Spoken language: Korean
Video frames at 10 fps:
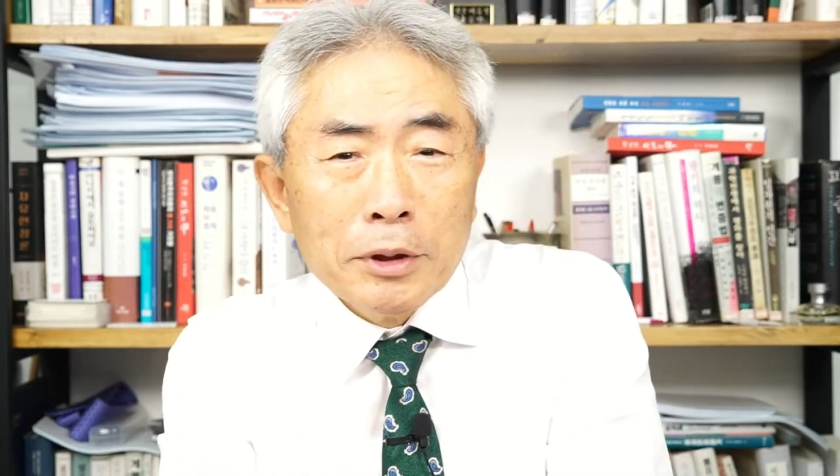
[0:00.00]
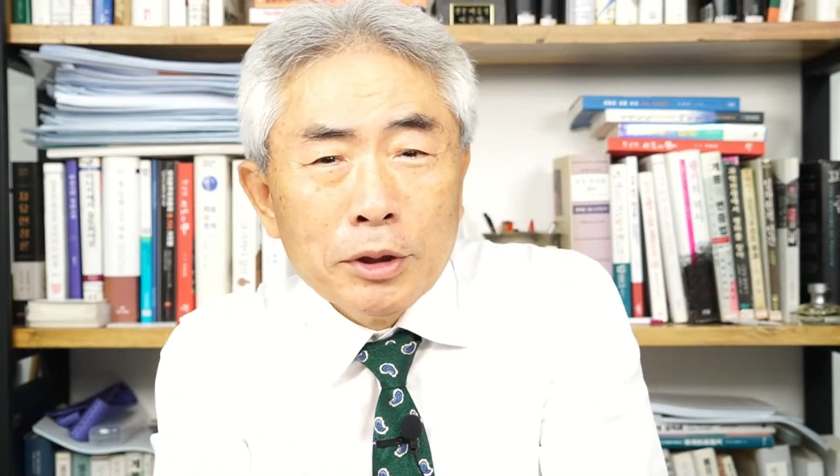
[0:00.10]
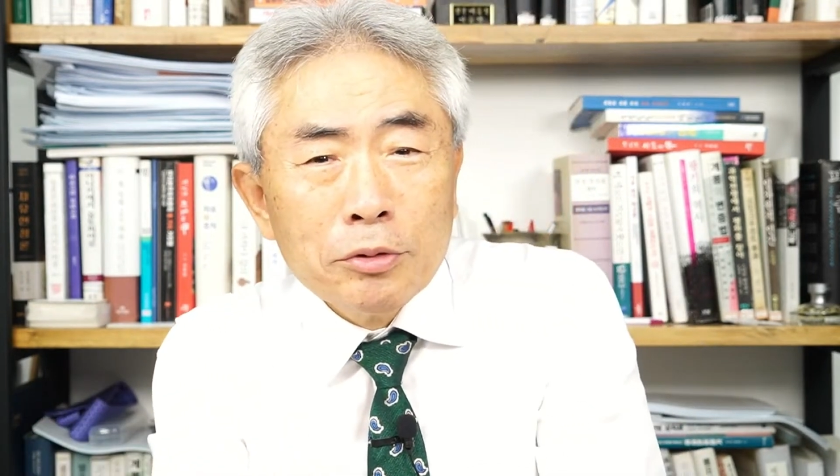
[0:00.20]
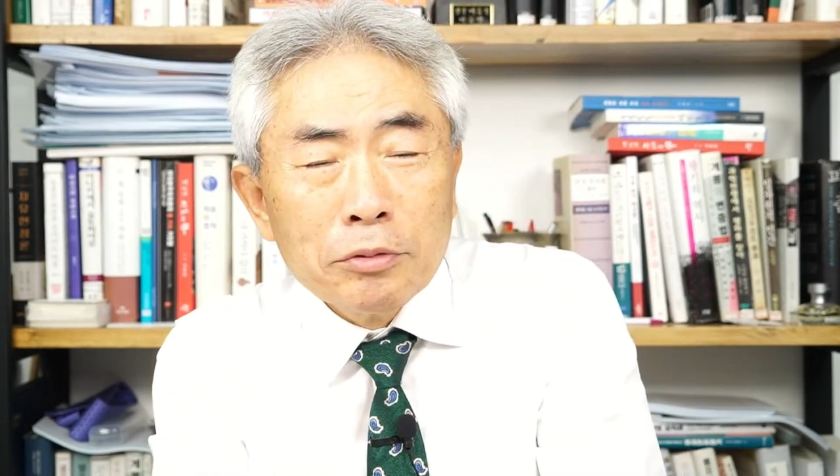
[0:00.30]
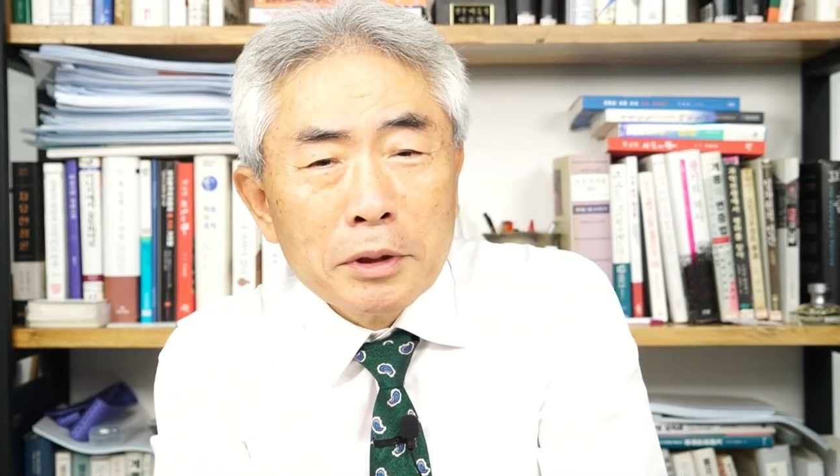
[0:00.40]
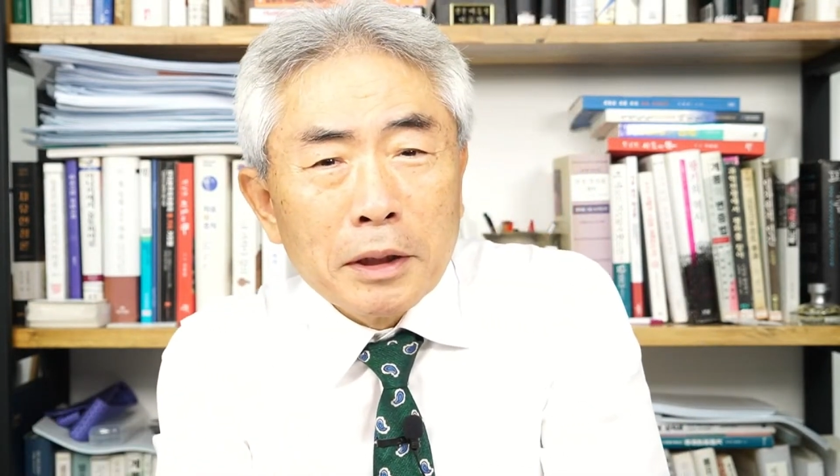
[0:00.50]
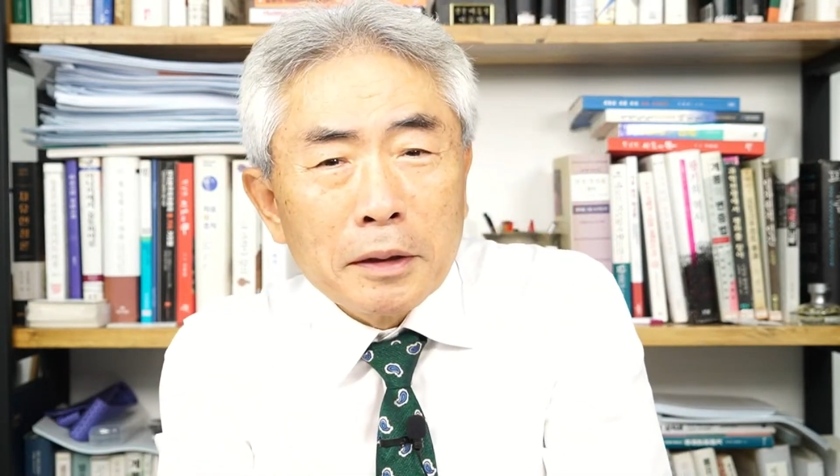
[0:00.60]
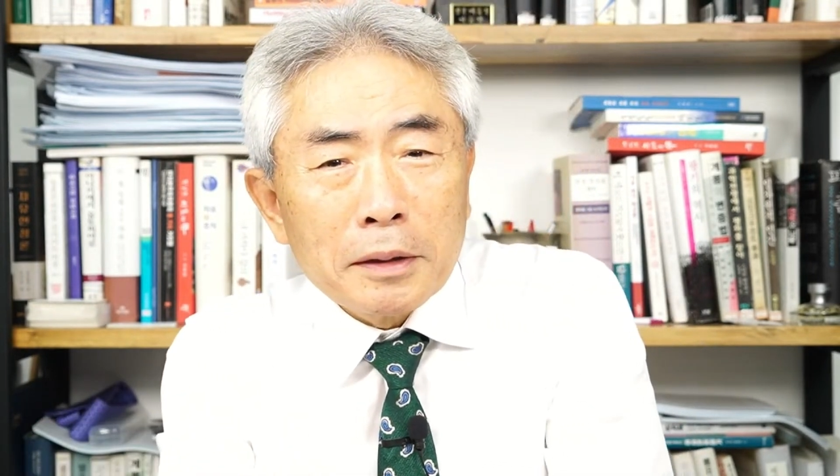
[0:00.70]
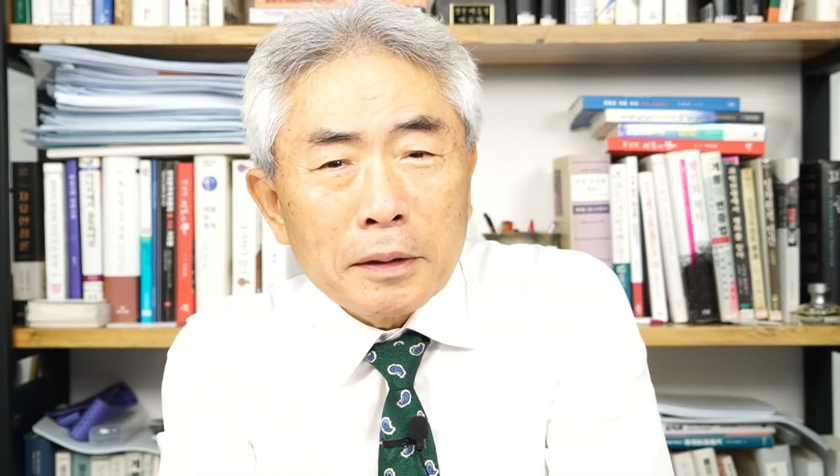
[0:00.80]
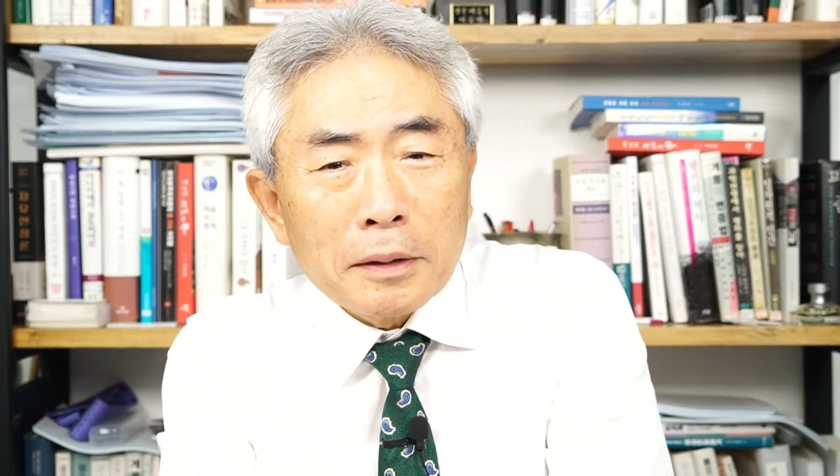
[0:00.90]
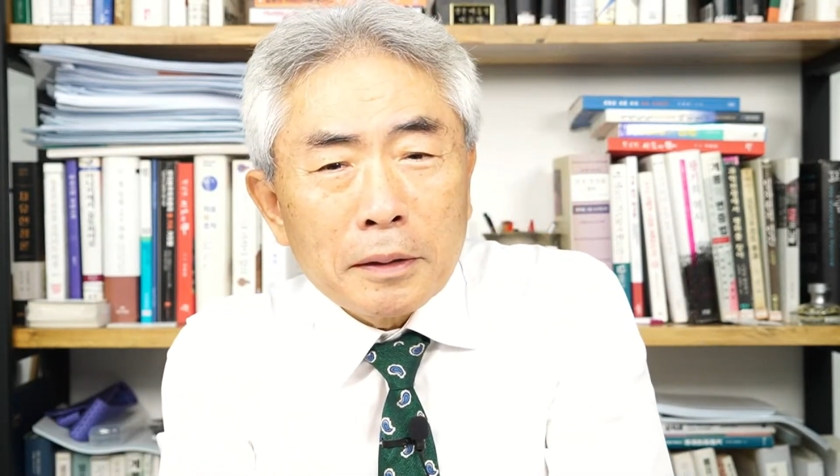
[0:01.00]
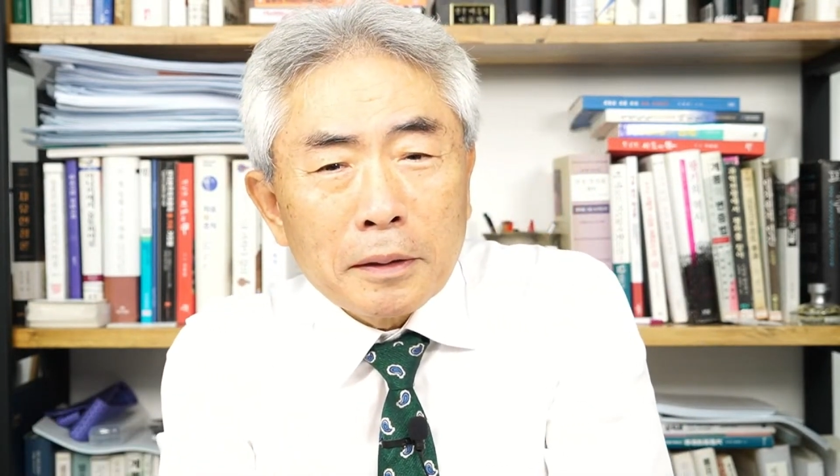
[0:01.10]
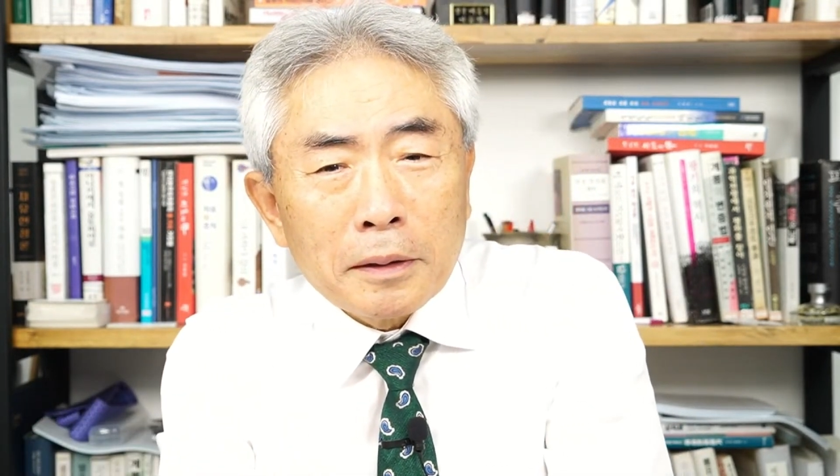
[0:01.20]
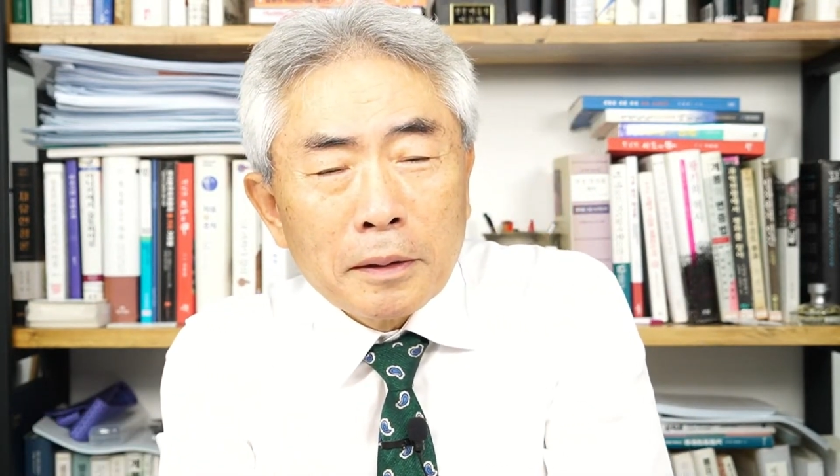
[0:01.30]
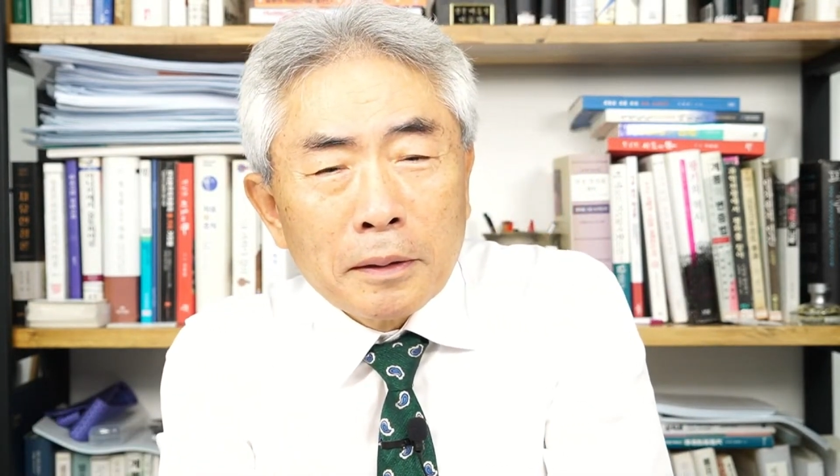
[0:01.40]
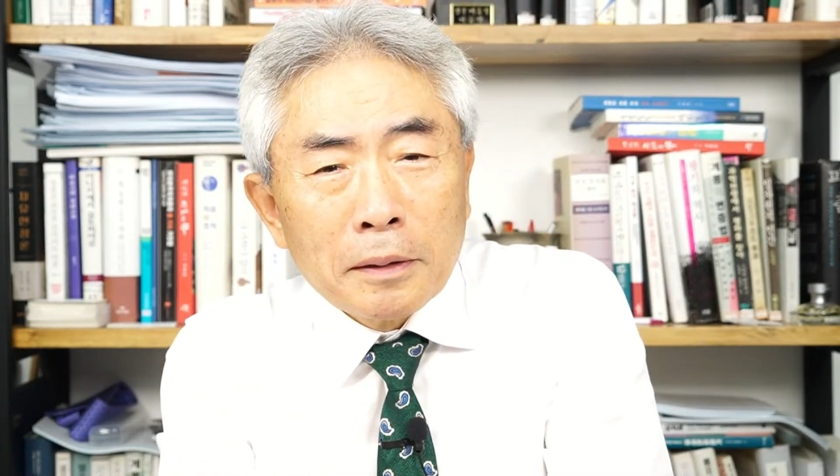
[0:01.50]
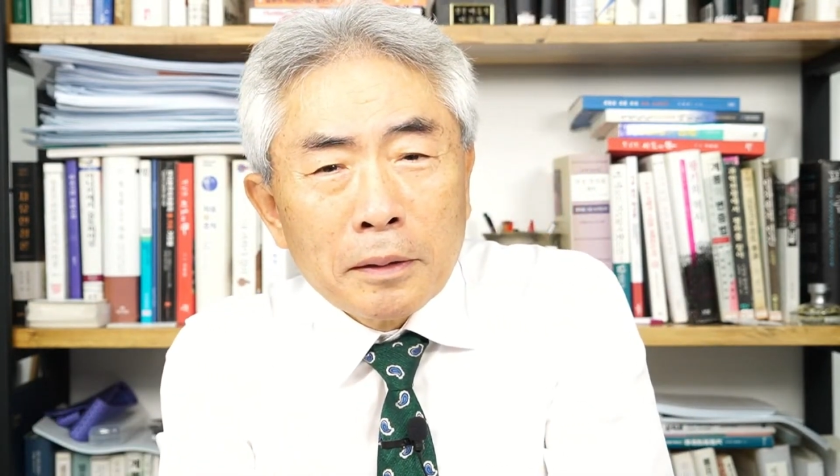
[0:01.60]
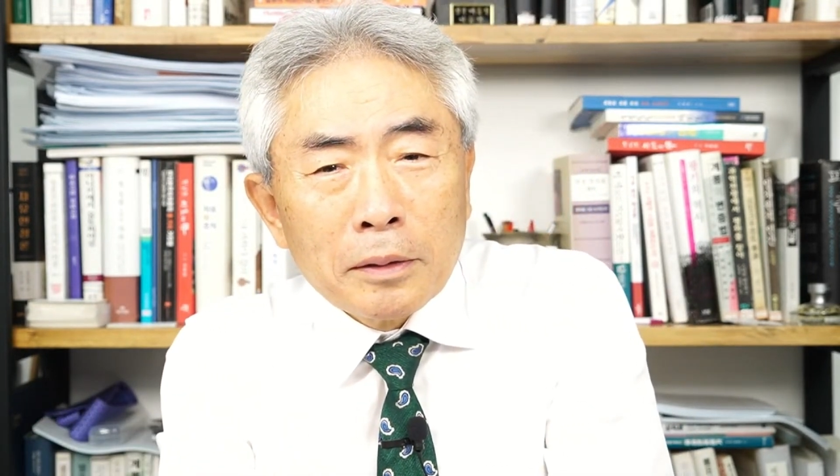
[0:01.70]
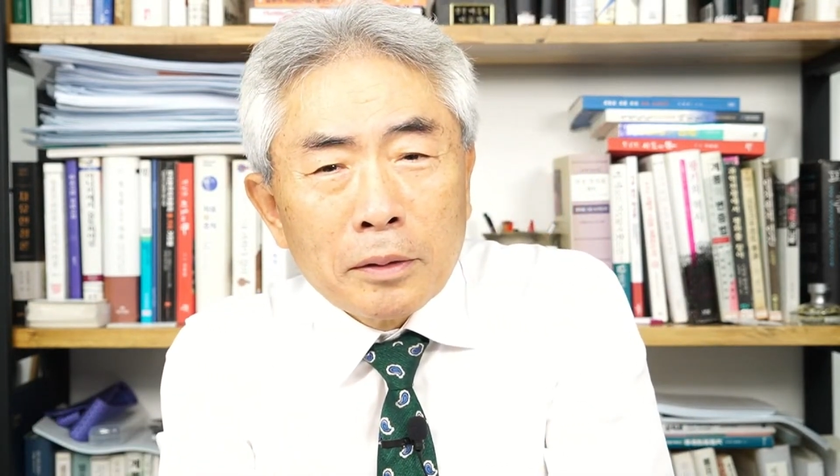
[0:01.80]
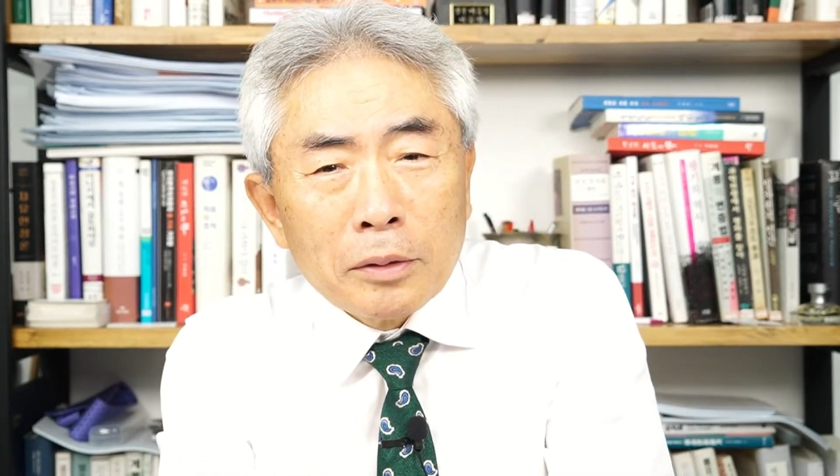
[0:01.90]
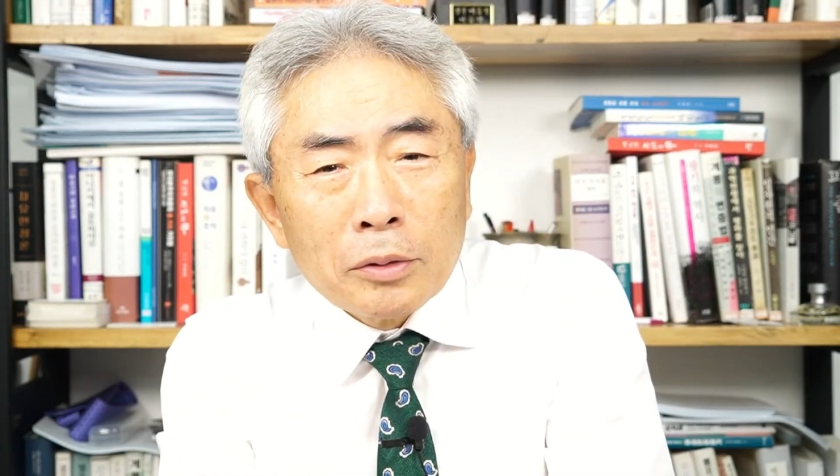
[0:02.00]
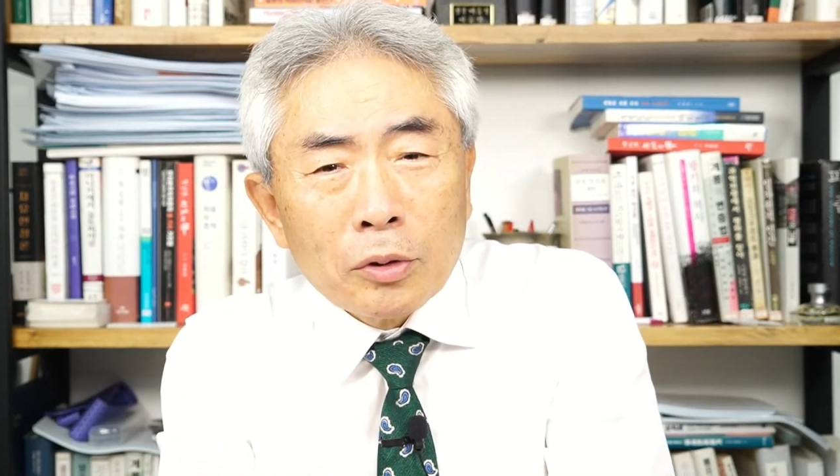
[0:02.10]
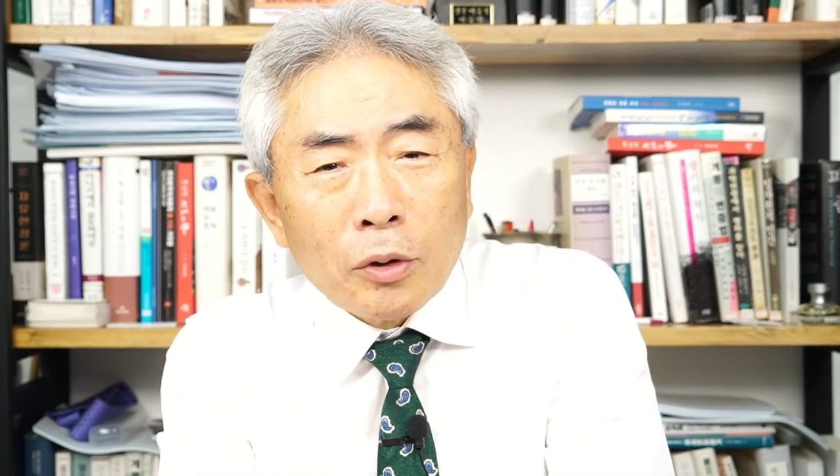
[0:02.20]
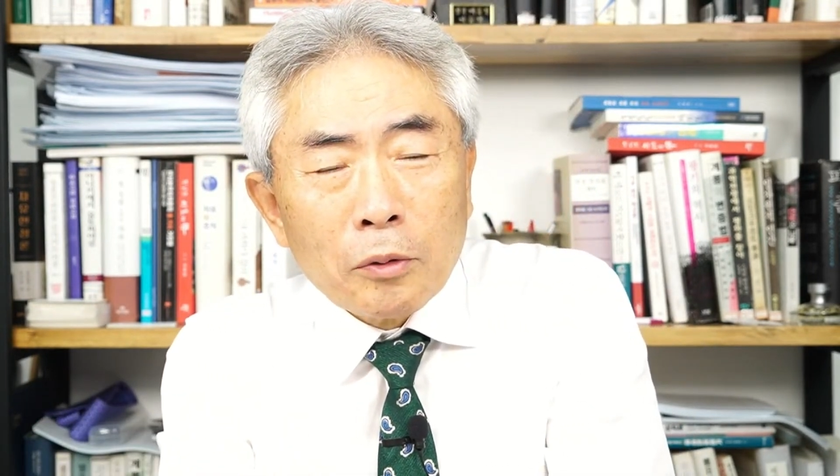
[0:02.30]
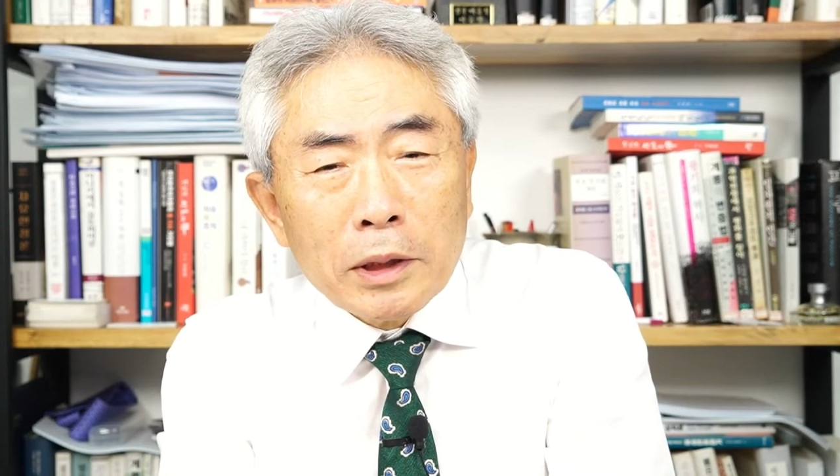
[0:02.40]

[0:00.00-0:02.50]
이준석 또